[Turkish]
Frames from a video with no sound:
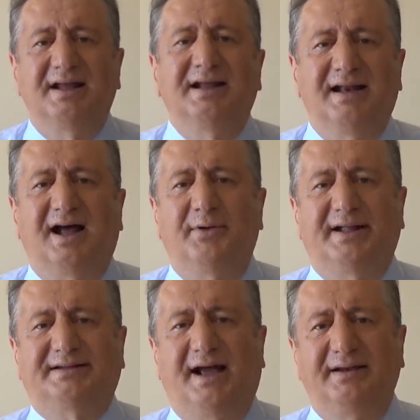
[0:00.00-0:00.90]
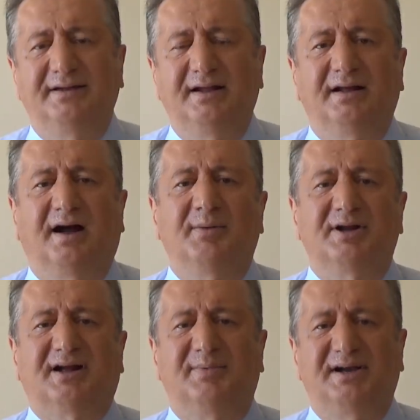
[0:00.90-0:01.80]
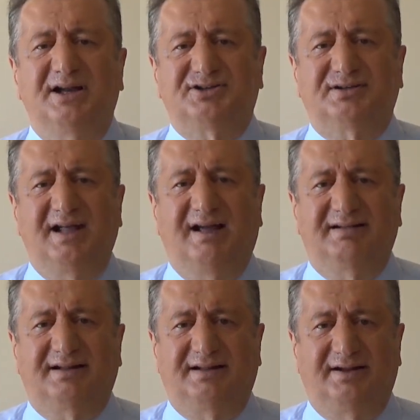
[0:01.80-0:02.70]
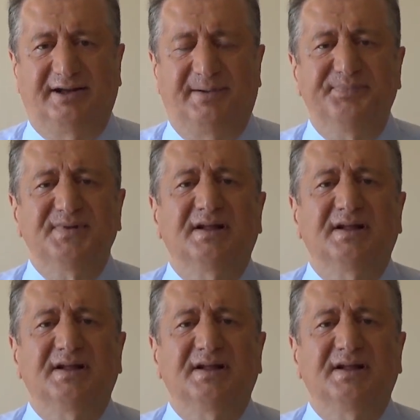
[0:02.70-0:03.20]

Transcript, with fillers: İlaveten Amerika Birleşik Devletleri